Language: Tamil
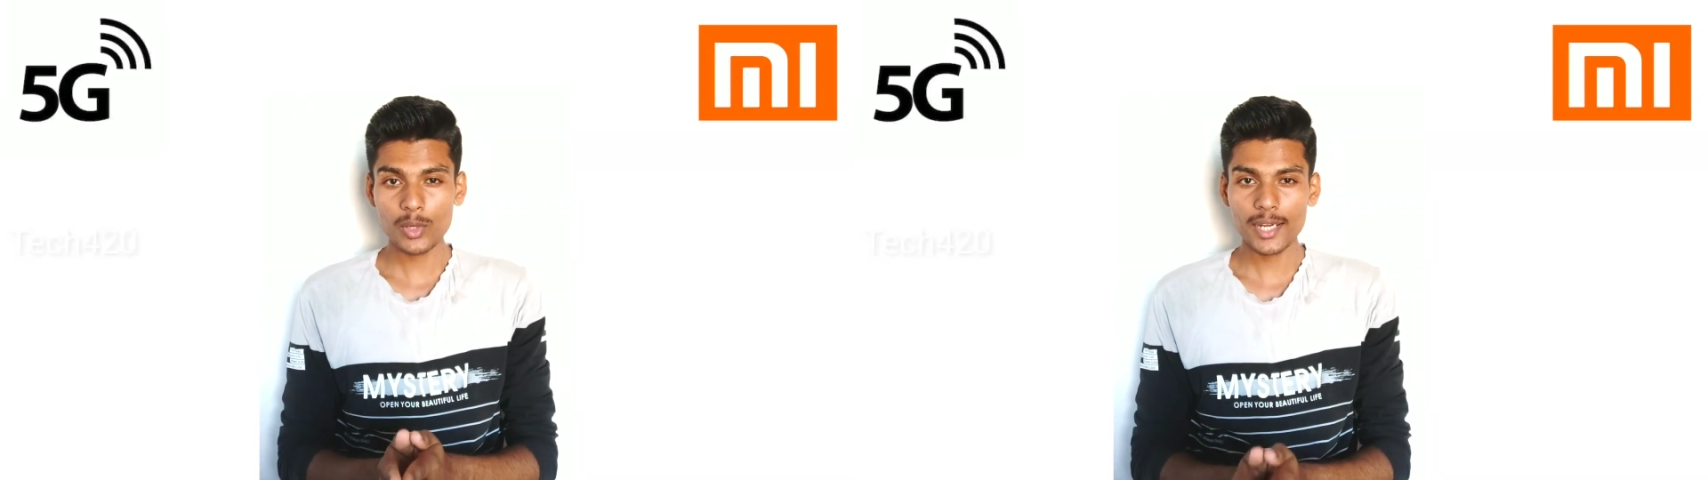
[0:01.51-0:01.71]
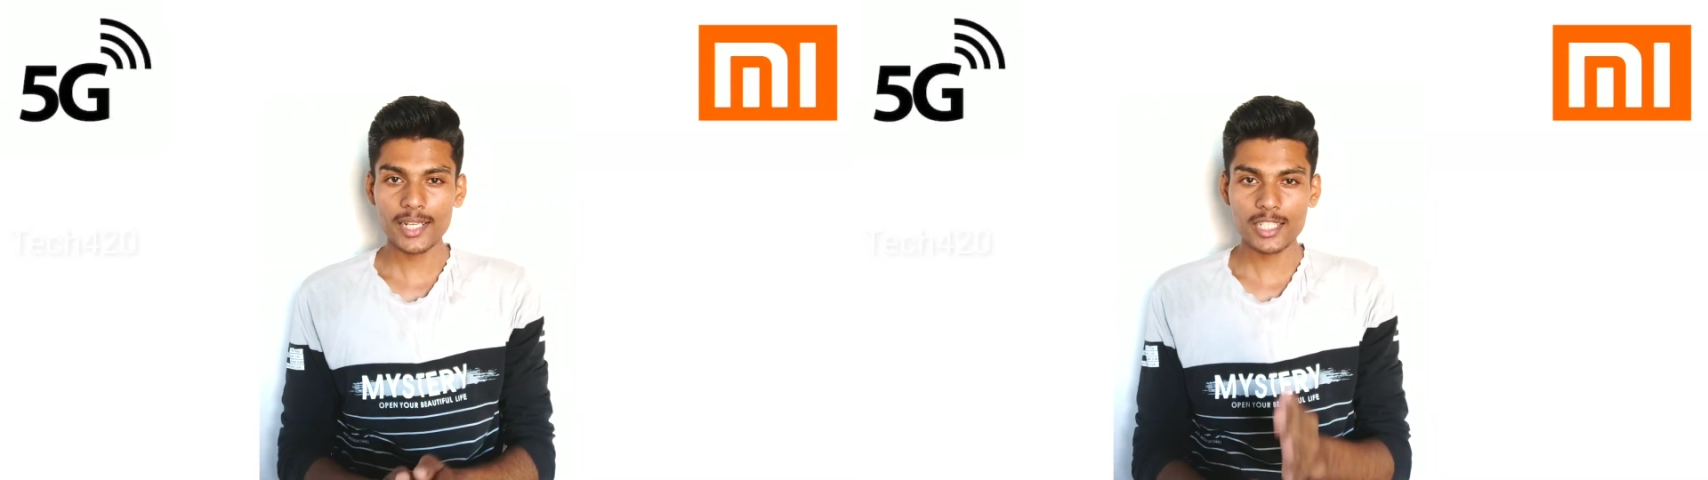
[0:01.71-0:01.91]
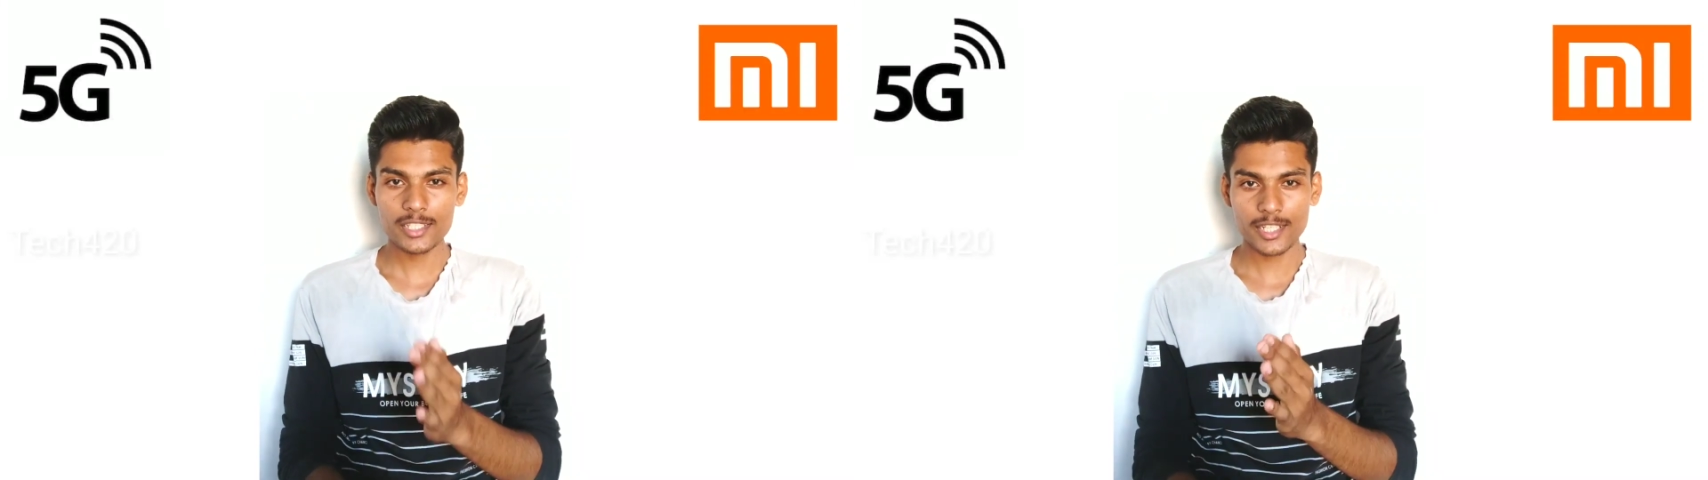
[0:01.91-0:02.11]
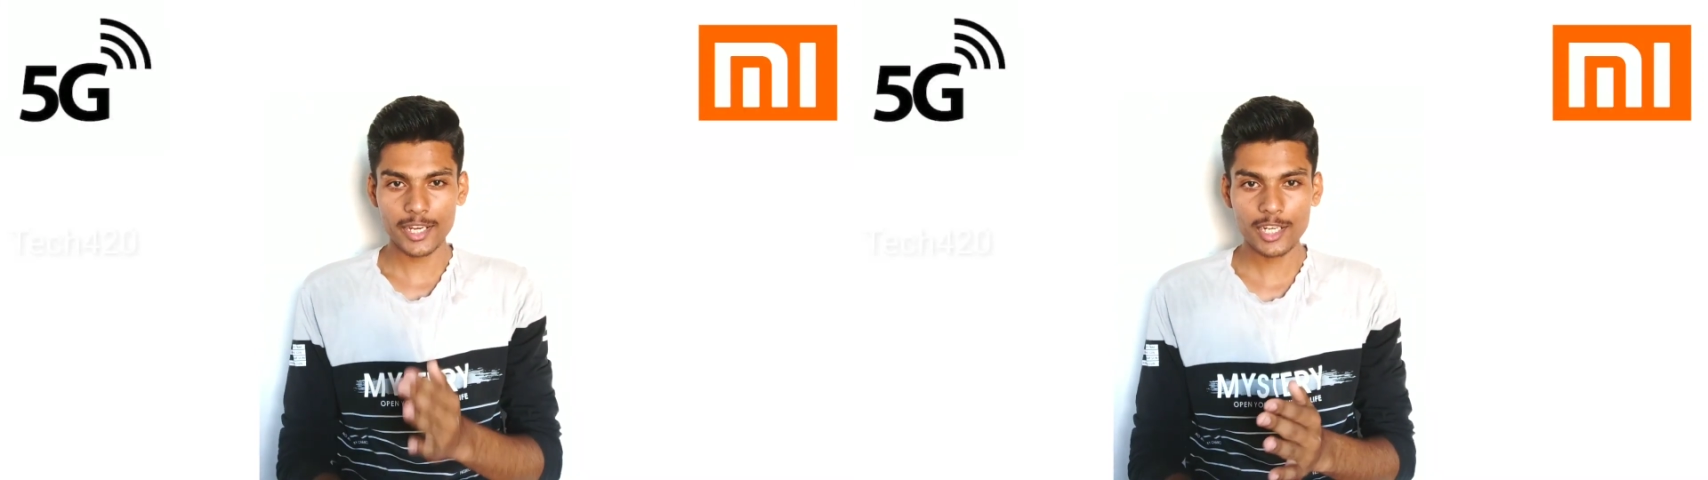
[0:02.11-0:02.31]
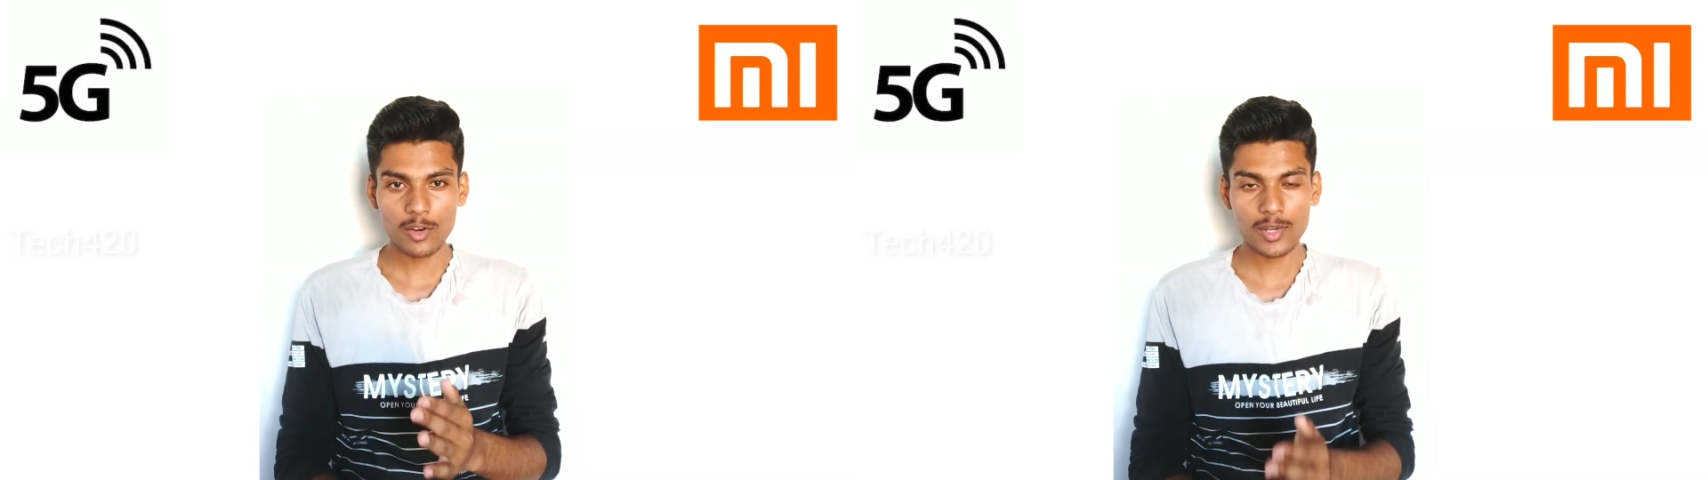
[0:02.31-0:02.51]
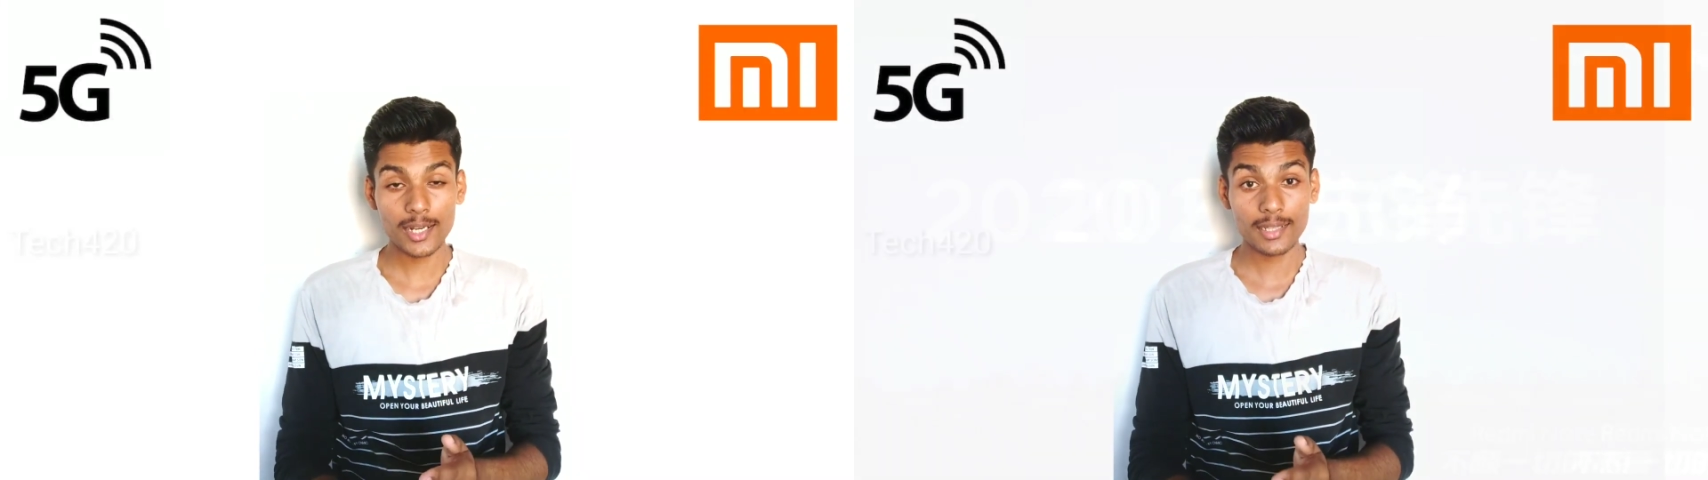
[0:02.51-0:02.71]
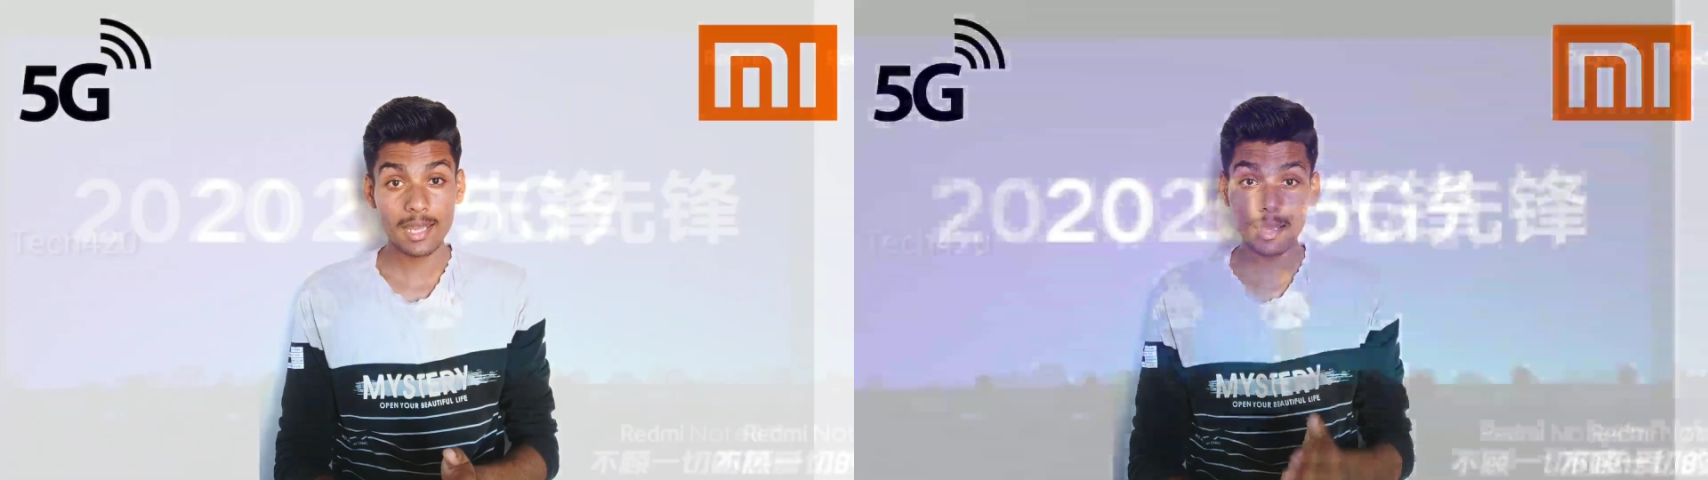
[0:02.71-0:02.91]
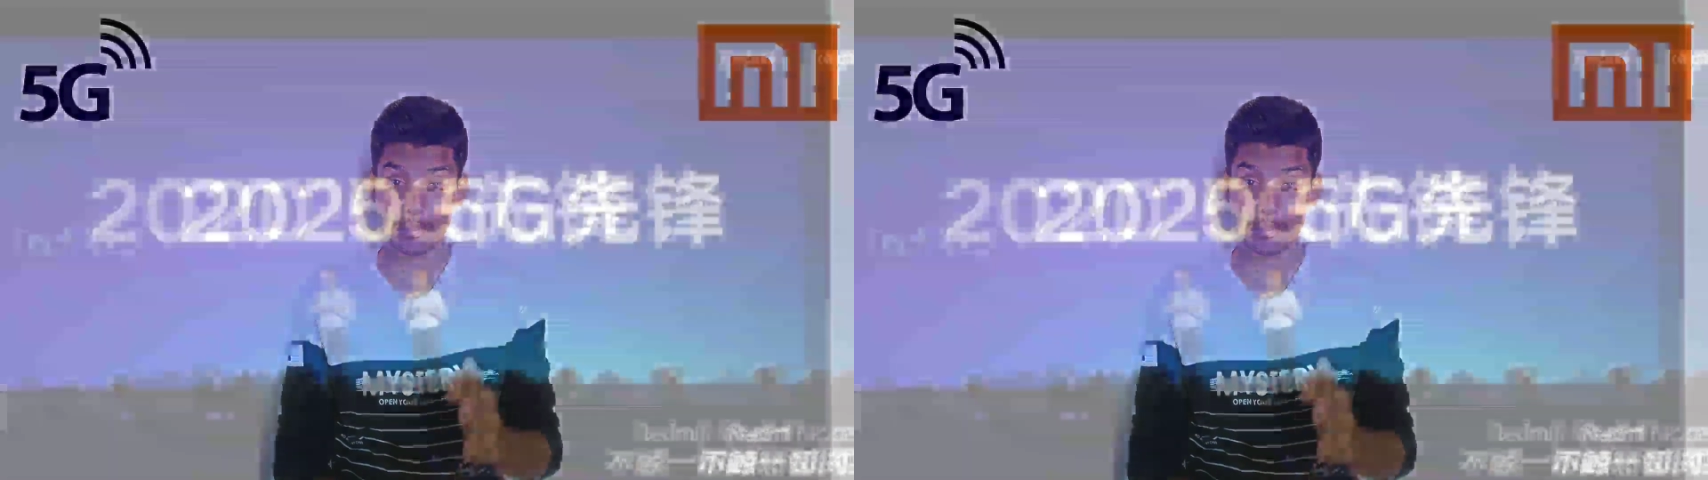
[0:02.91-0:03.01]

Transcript: முன்னாடி சைனாவில் நடந்த